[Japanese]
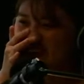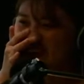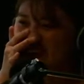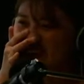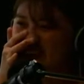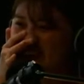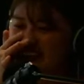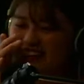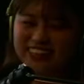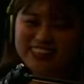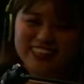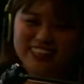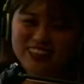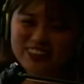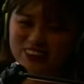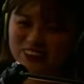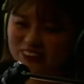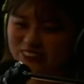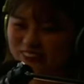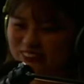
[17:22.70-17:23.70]
荒木
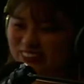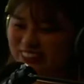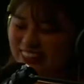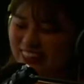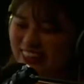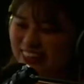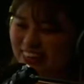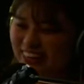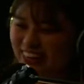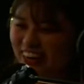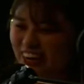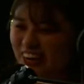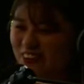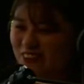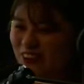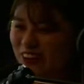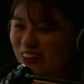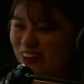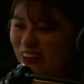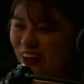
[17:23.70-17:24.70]
博文さんが解
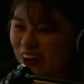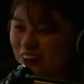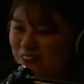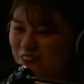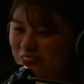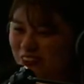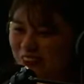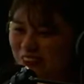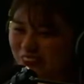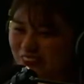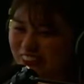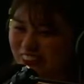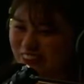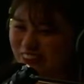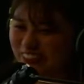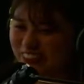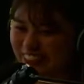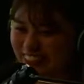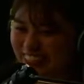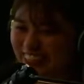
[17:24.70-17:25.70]
明の発表をし
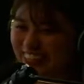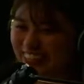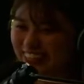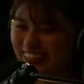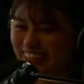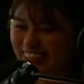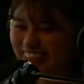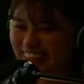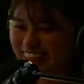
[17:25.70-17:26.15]
まして、